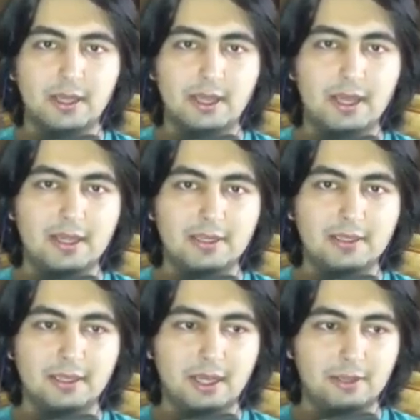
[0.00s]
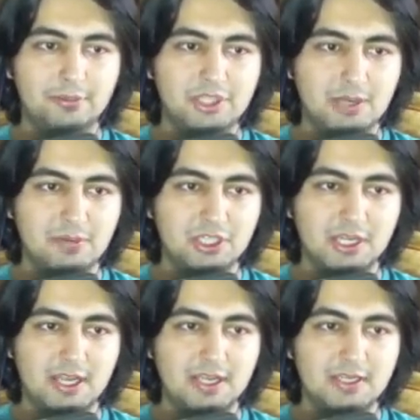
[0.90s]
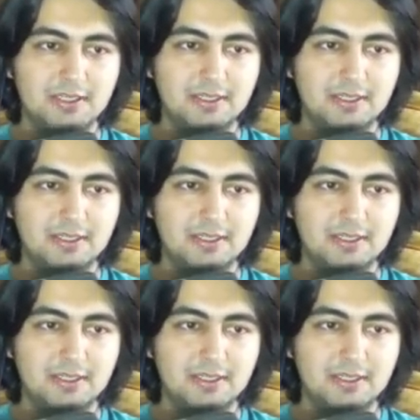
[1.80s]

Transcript: Ha? 60 70 ha?